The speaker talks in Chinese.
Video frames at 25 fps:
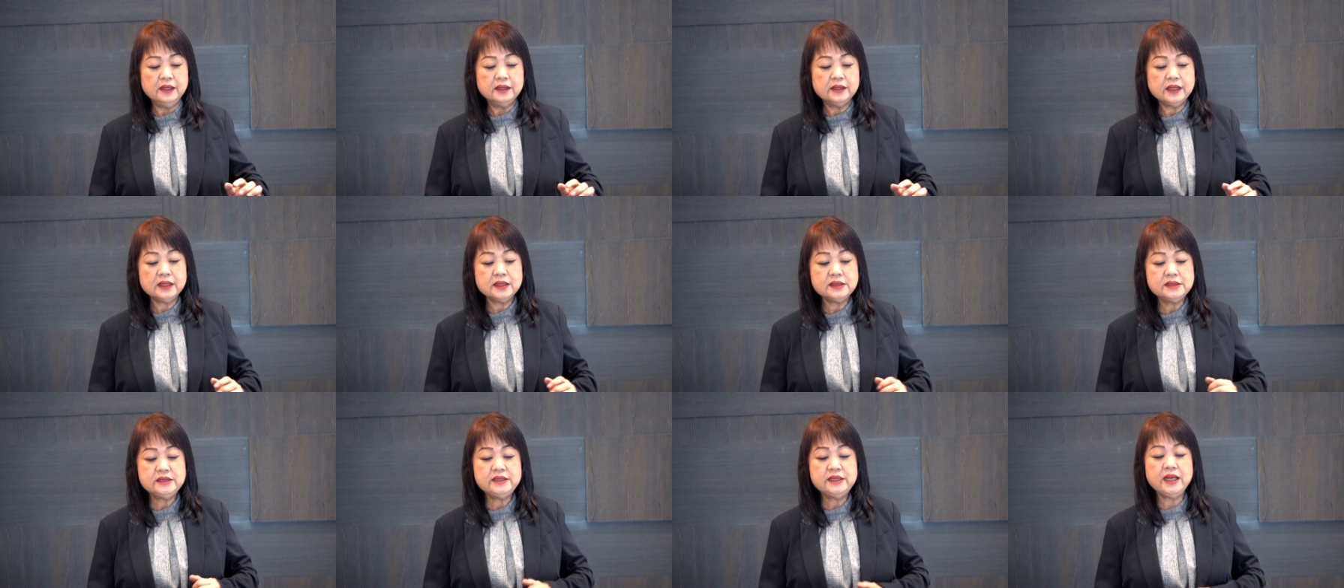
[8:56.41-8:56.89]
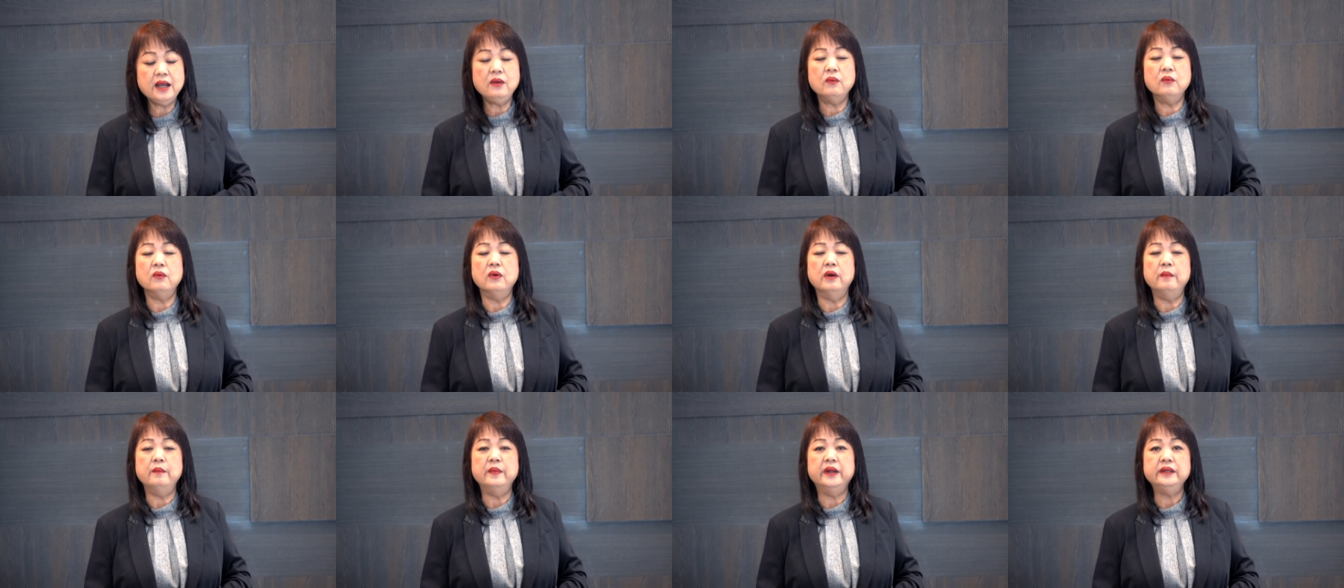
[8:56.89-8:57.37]
他叫
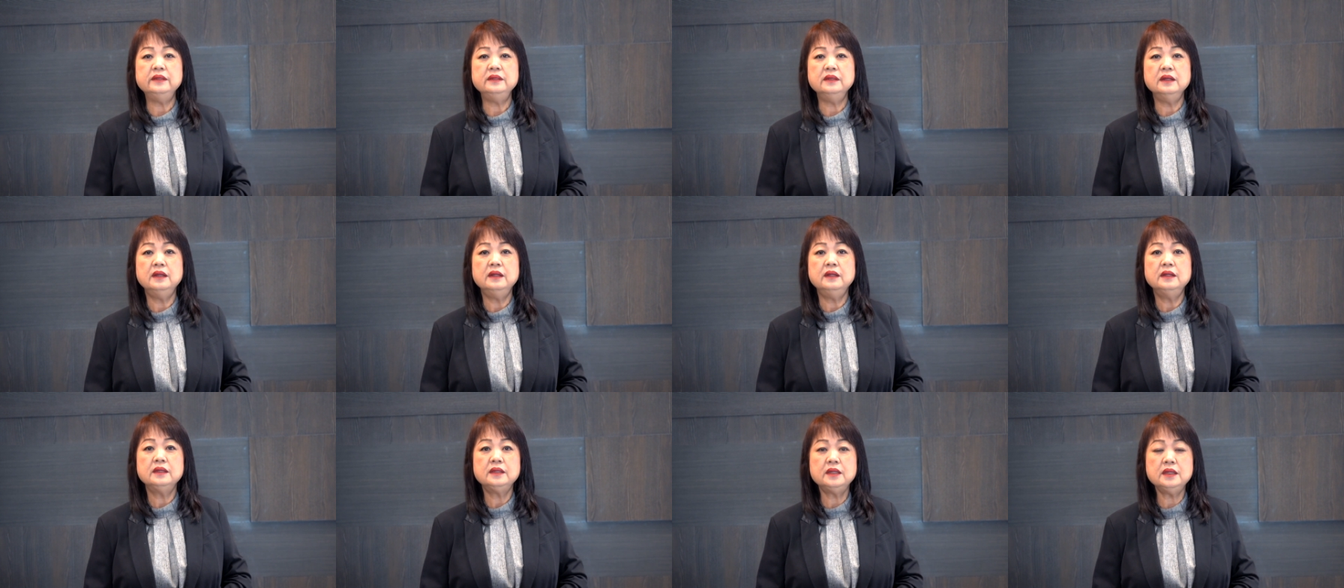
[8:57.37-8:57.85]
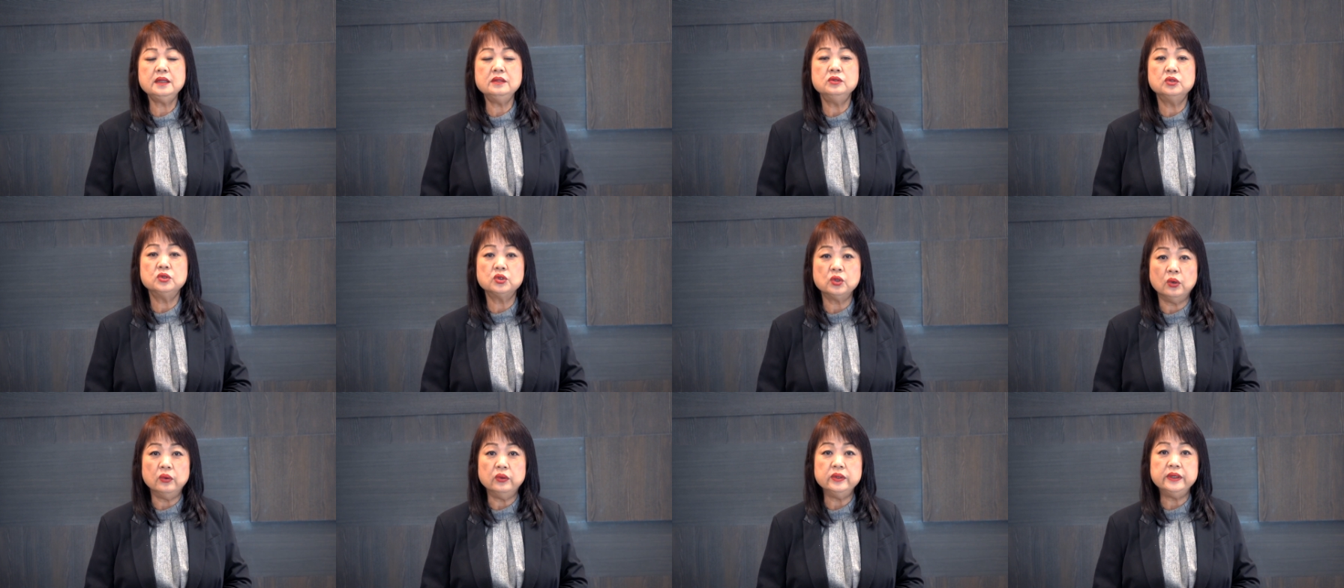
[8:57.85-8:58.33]
我们更
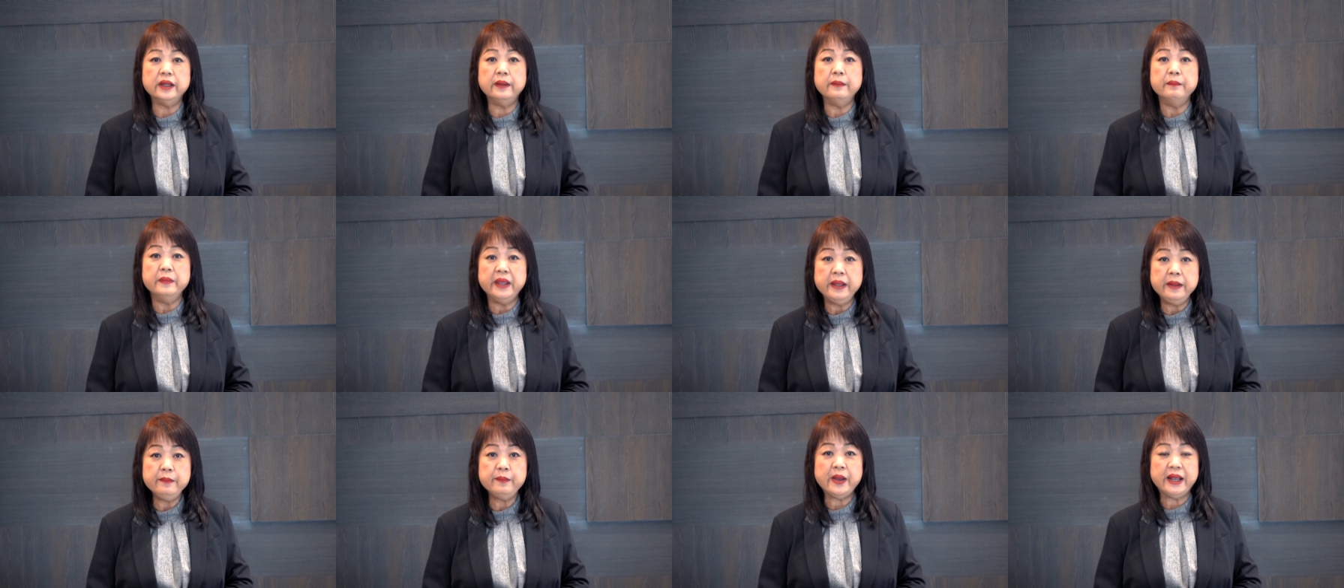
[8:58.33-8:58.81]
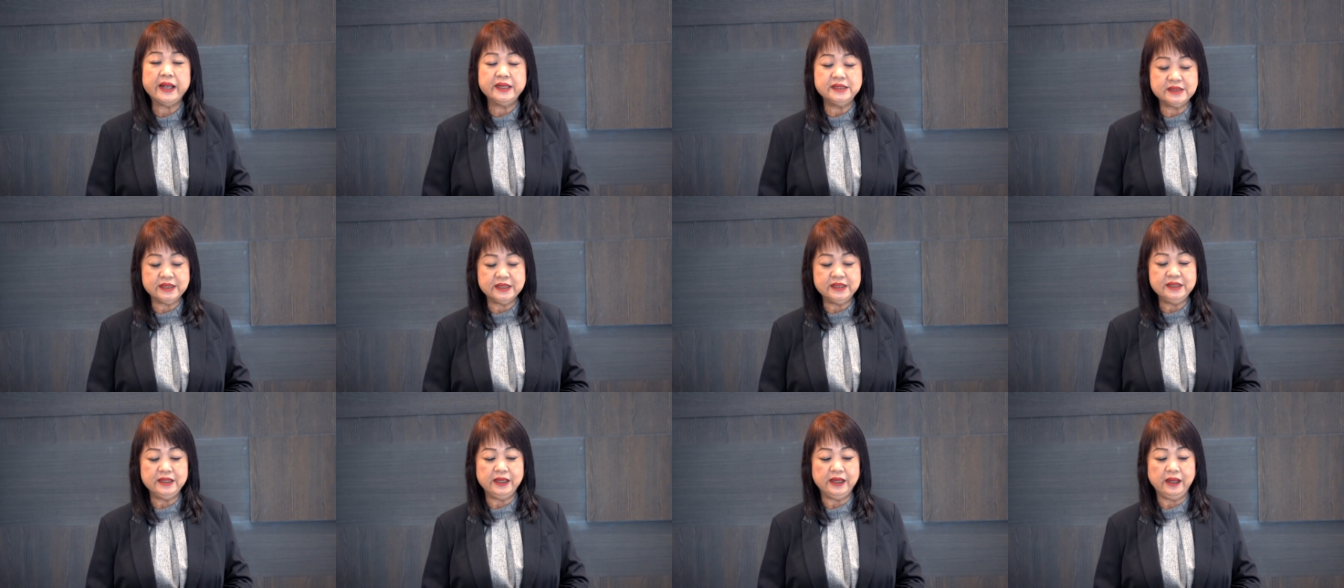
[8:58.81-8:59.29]
懂得明白
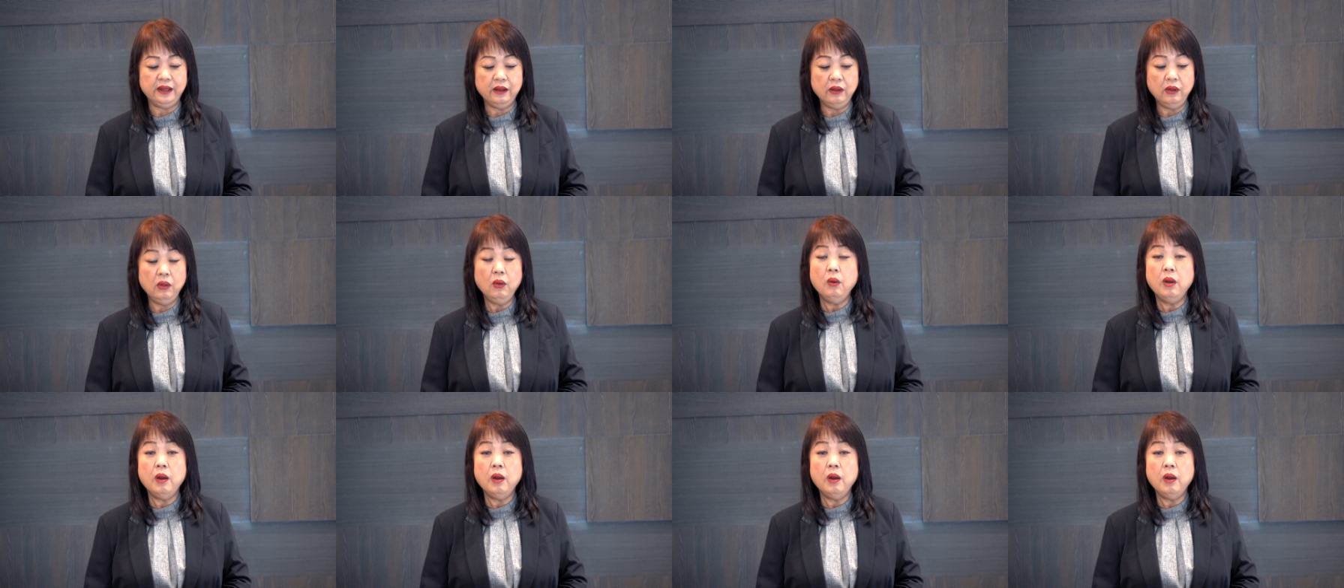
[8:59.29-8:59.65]
真理。